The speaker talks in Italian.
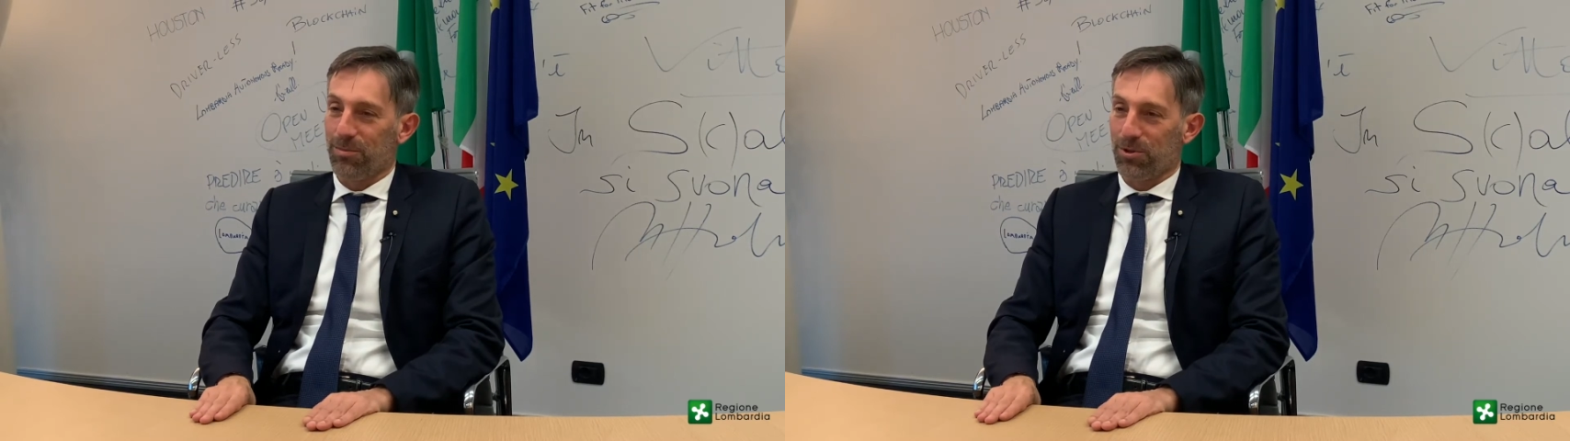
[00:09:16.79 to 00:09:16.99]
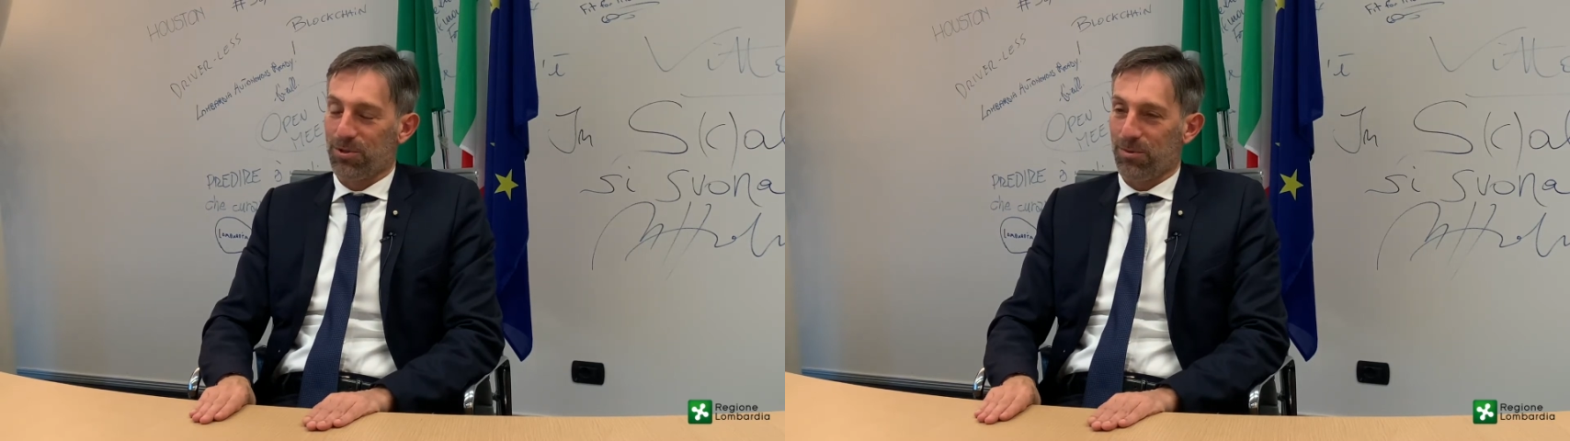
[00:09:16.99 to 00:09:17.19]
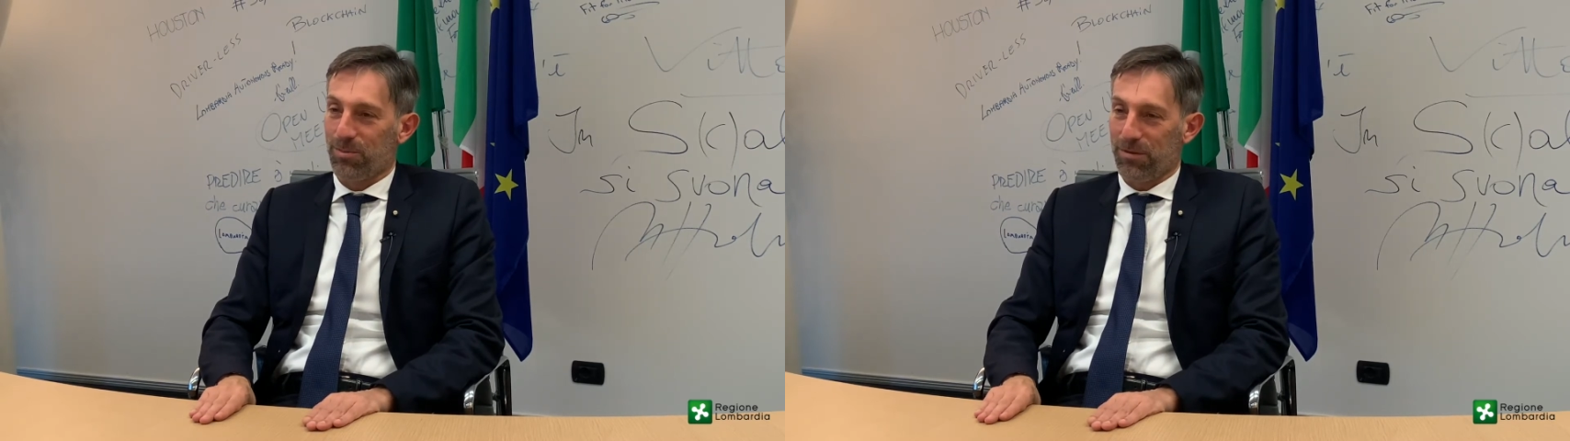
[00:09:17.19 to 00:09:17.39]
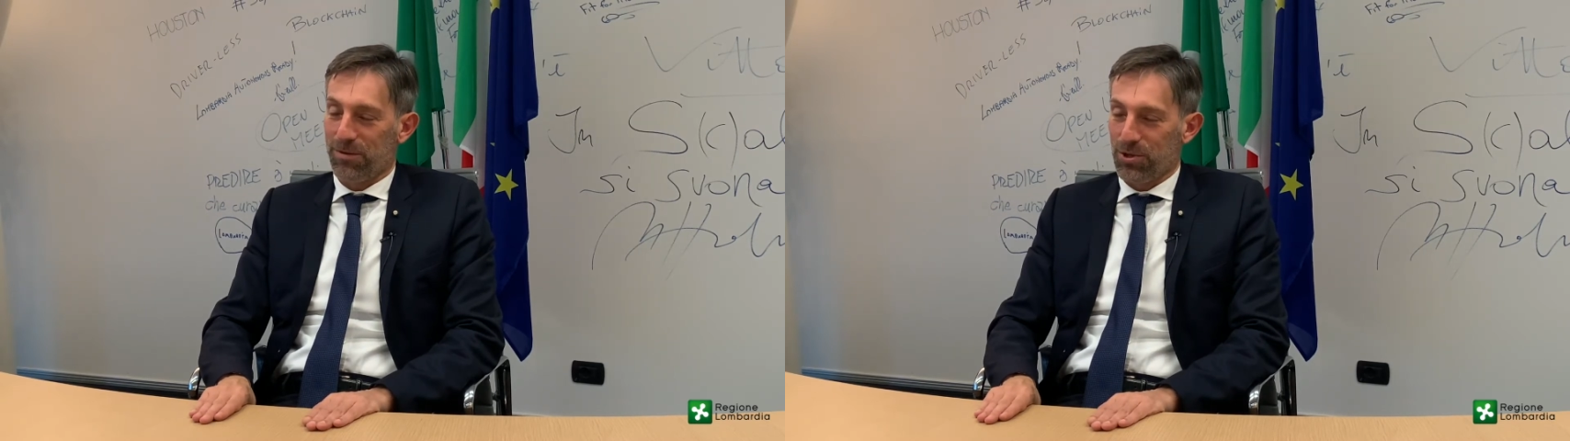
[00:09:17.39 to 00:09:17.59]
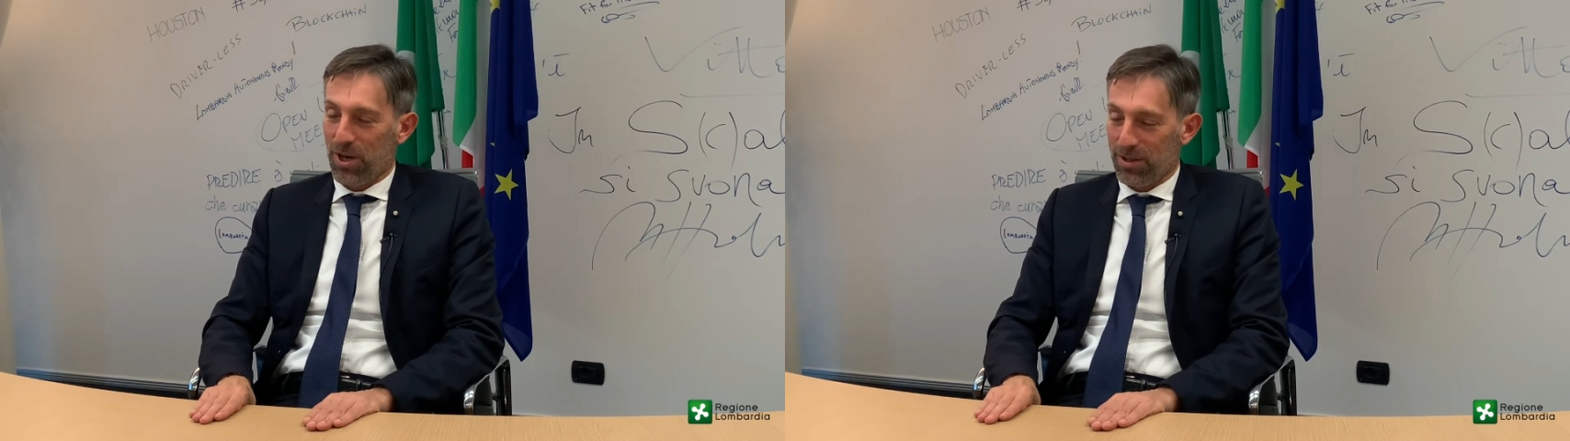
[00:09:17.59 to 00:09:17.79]
possano
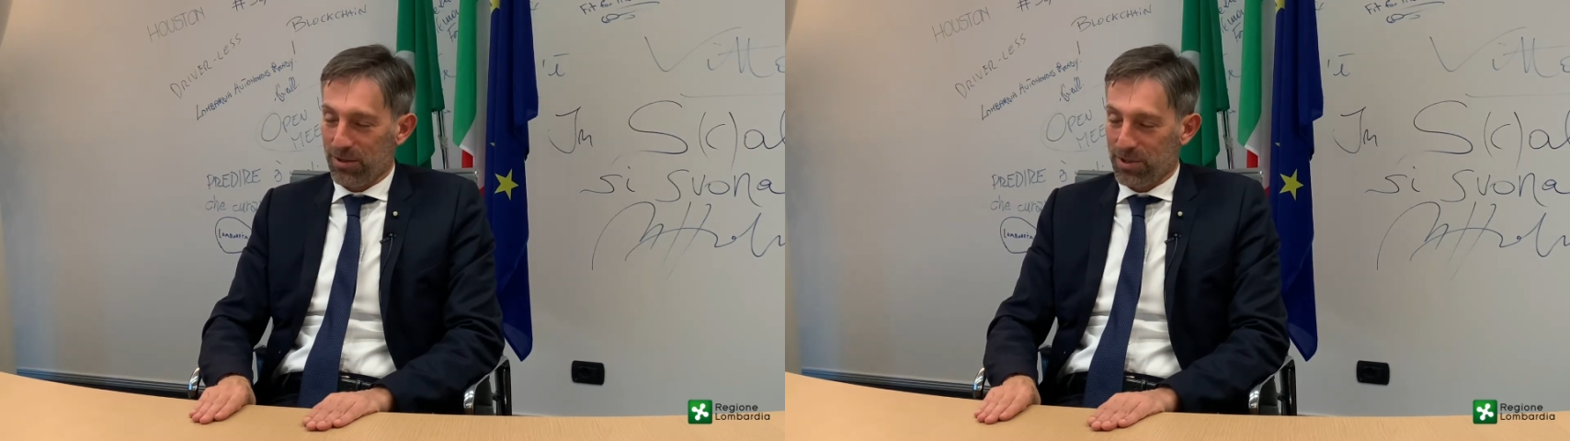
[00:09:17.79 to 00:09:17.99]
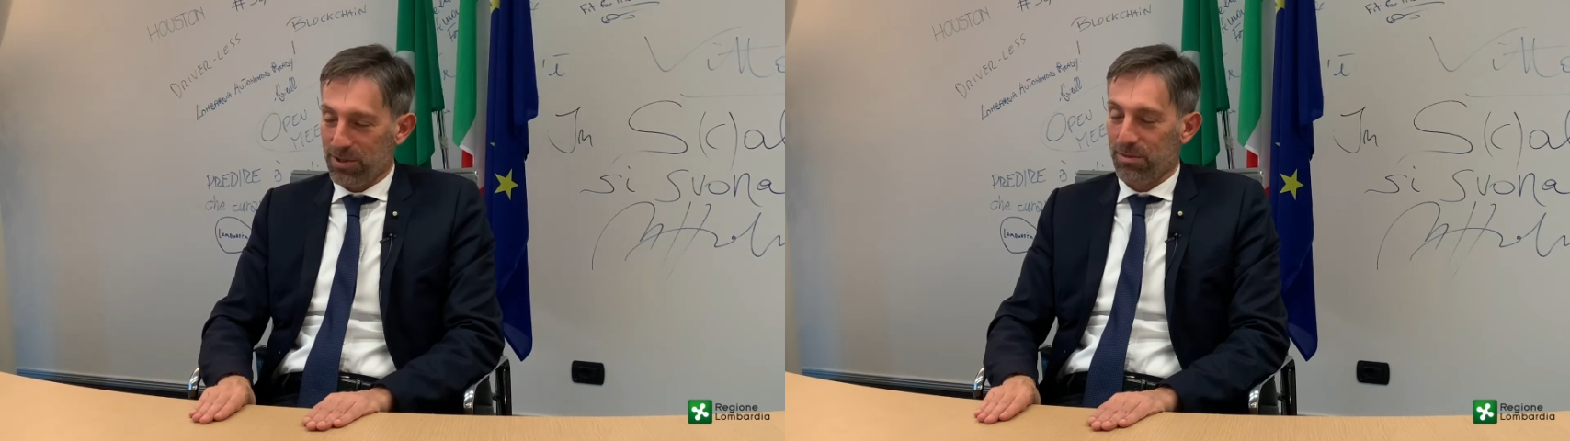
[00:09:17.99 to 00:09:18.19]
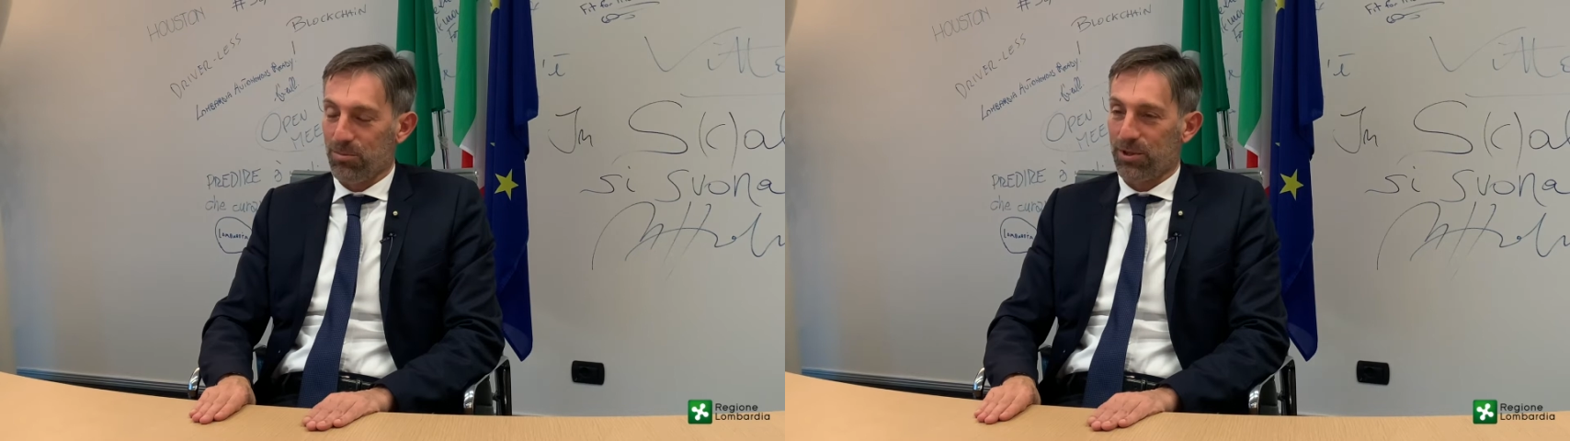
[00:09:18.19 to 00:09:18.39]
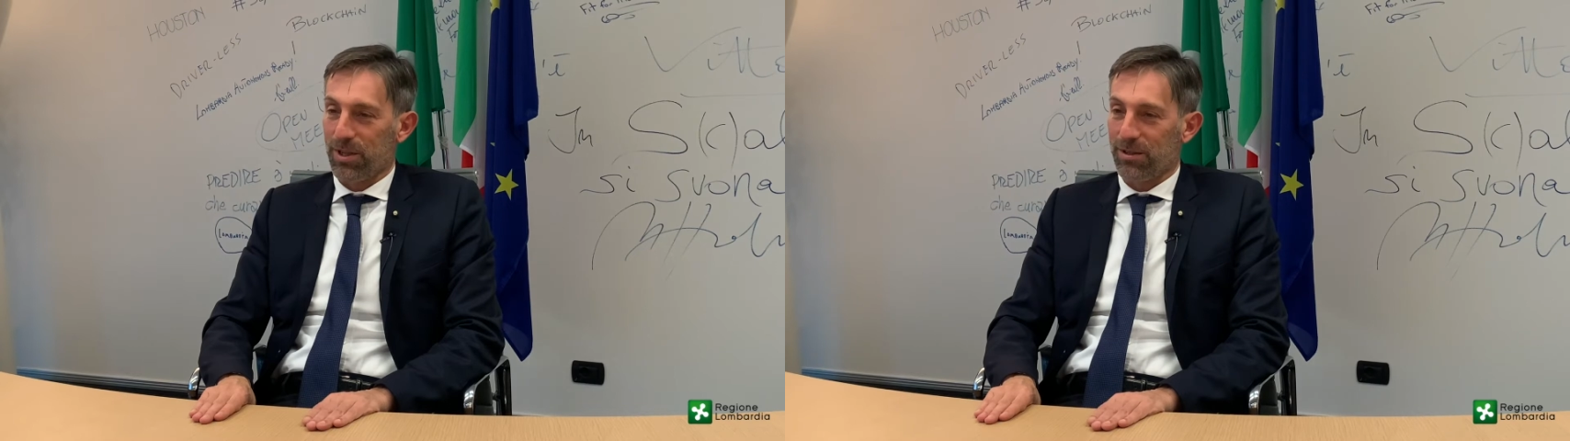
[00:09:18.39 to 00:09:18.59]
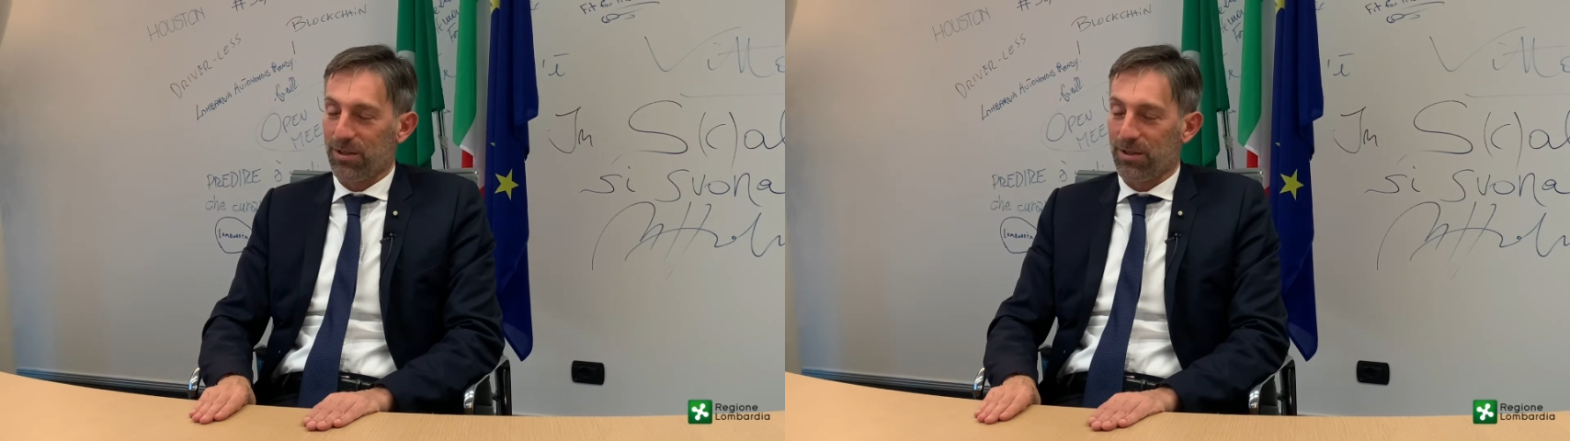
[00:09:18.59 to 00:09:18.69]
beneficiare di queste importanti